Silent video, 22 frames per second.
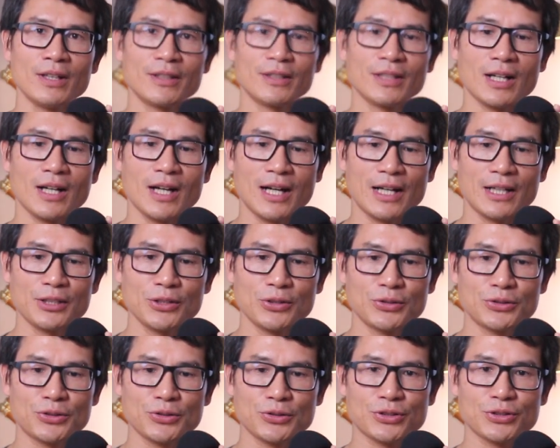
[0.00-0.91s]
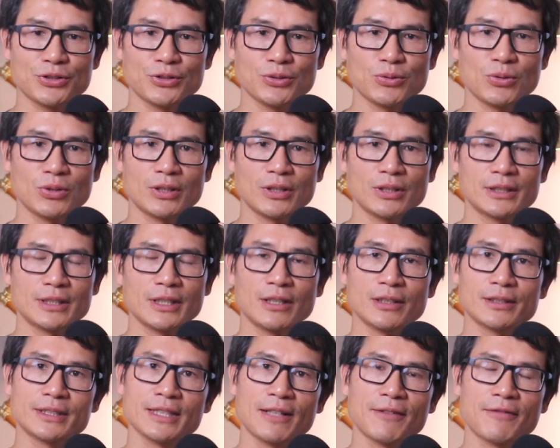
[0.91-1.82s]
那还有就是我
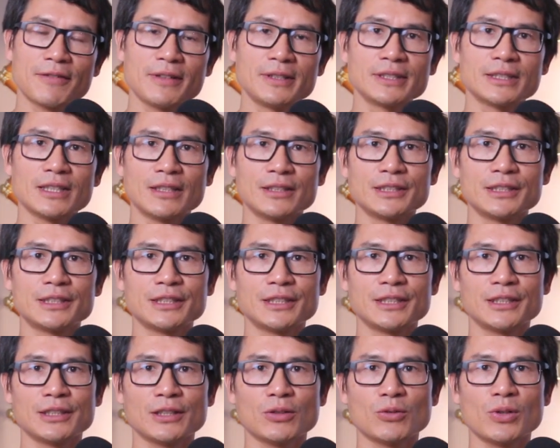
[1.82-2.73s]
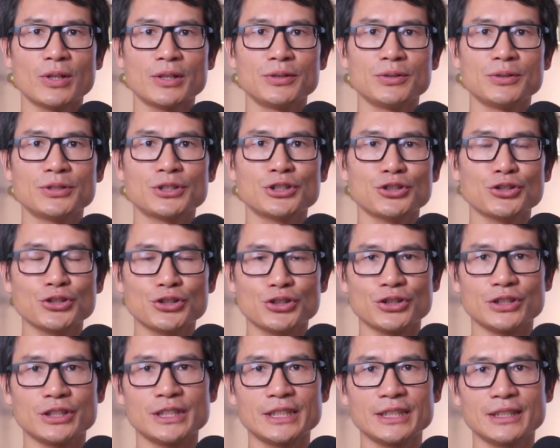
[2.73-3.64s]
要再分享一些关于知
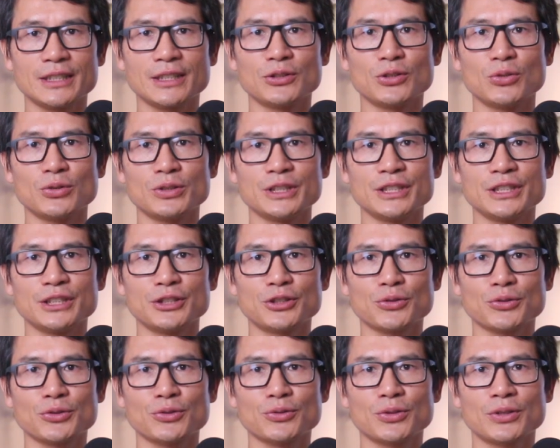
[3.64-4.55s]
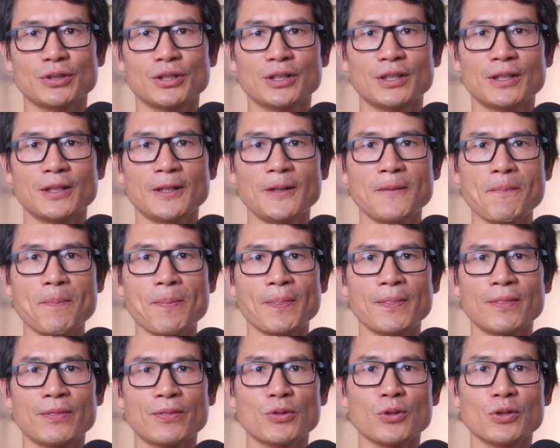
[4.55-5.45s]
识性的东西，就说
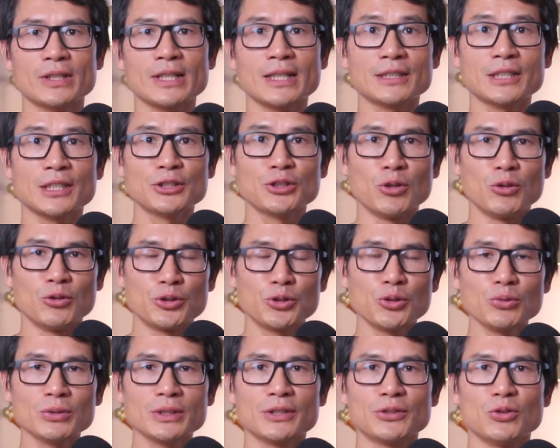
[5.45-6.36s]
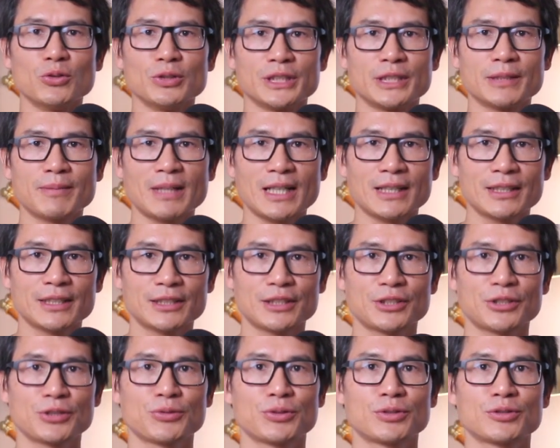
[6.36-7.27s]
对大家有用的东西吧，
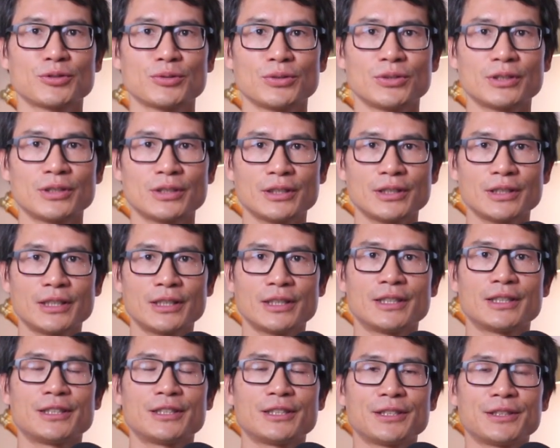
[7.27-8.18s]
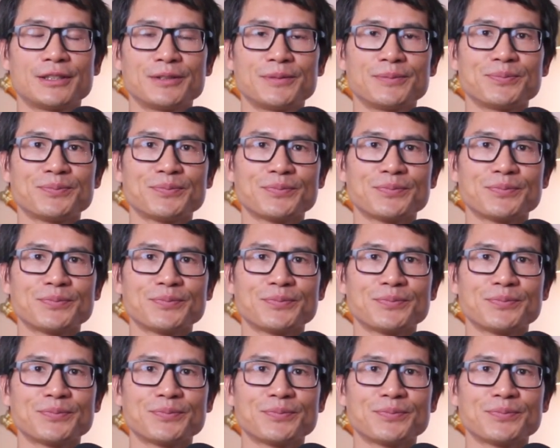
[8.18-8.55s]
就是说啊